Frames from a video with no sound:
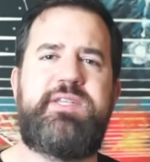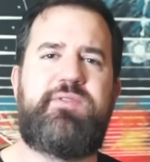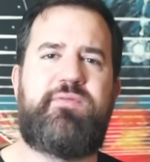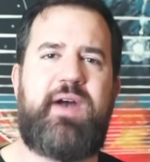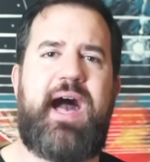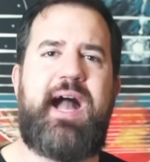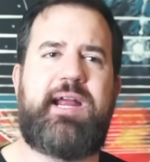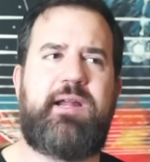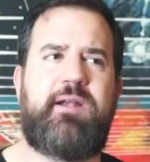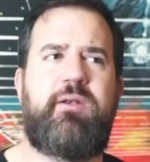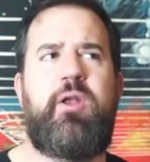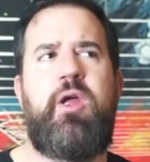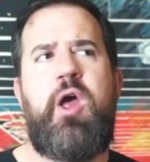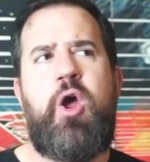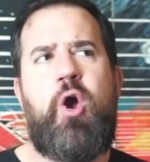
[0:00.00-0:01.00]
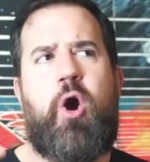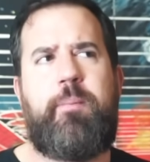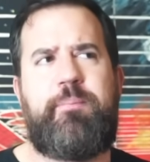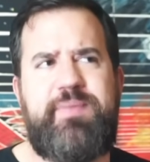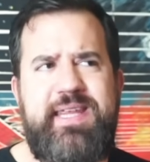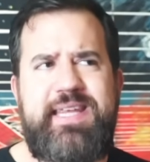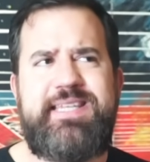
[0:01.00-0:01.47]
sich fragten,
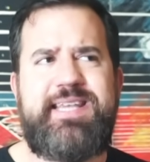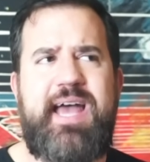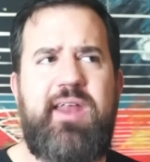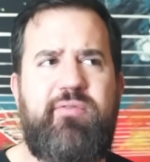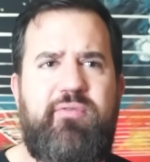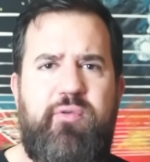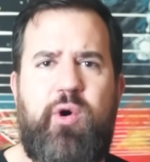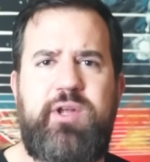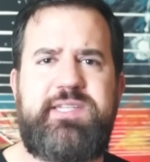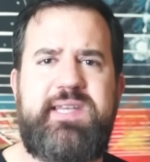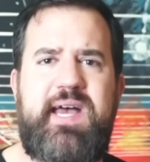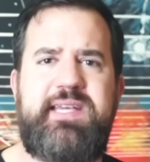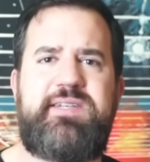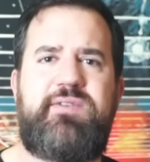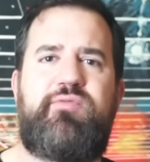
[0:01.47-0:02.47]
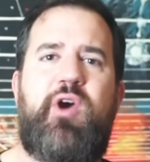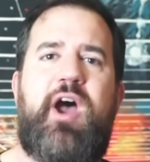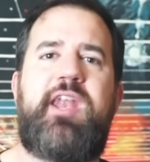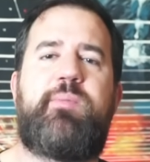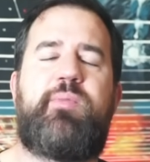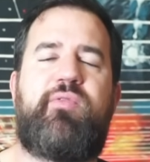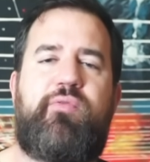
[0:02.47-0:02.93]
ob dies ein Vorzeichen für
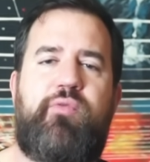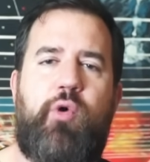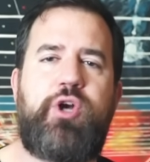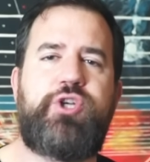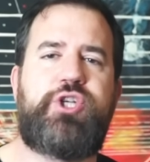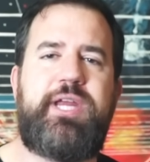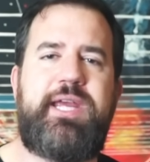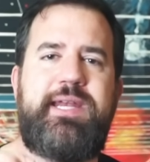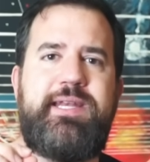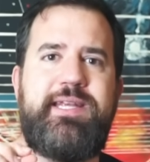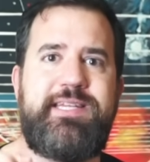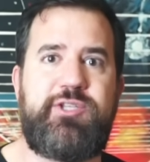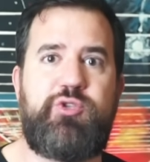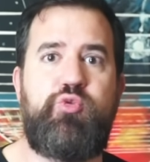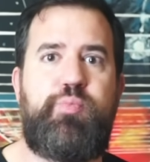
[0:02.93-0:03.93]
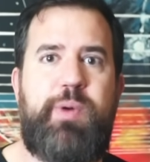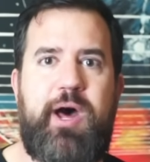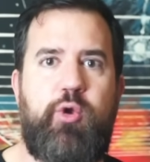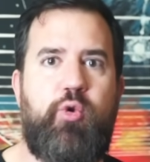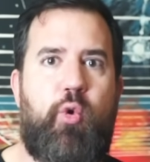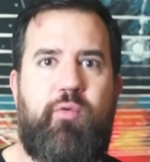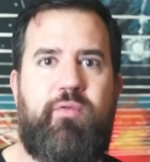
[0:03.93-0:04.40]
eine bevorstehende
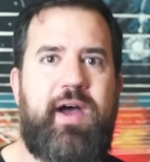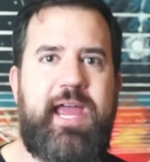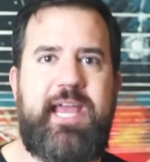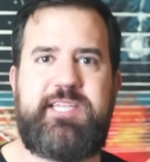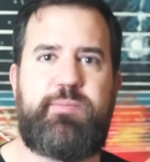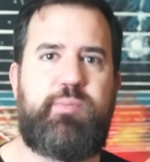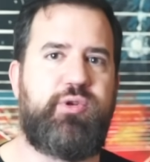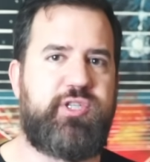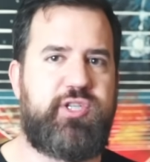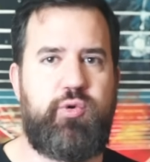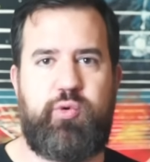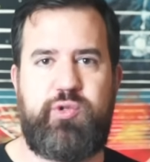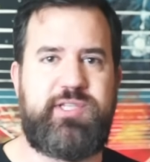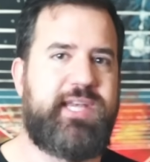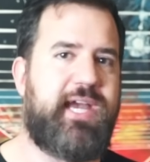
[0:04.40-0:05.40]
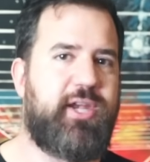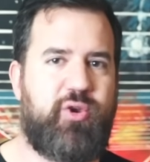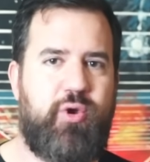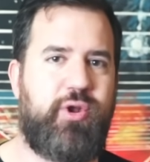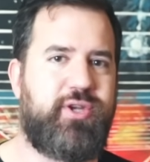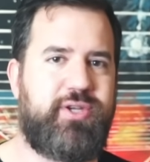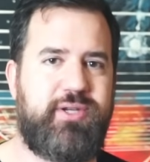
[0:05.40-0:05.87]
Supernova-Explosion sein
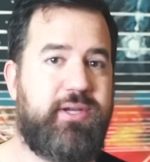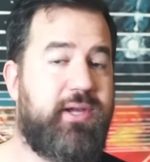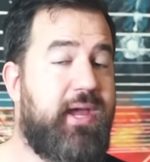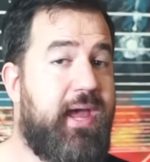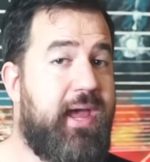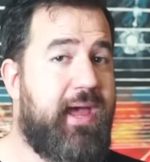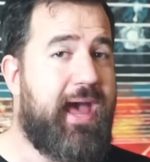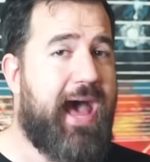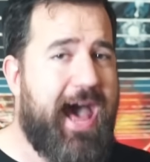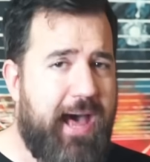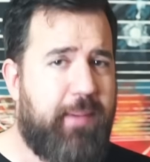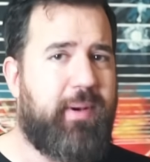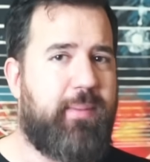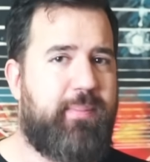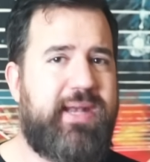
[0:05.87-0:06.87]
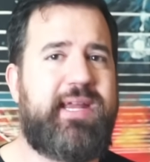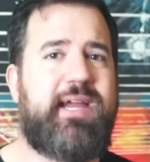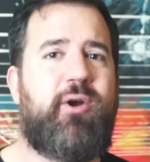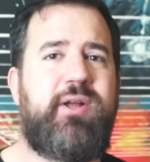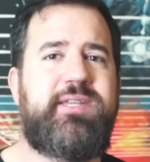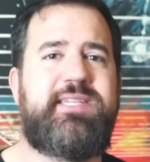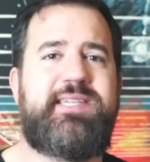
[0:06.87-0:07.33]
könnte. Aber Beta
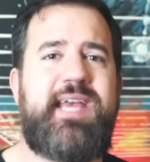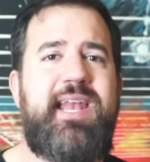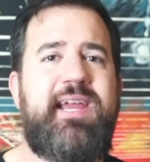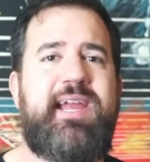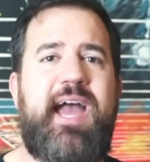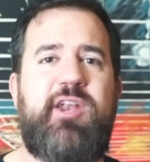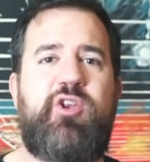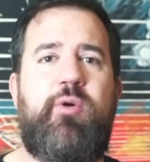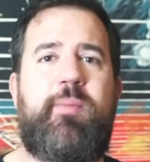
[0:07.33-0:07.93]
Golds Helligkeit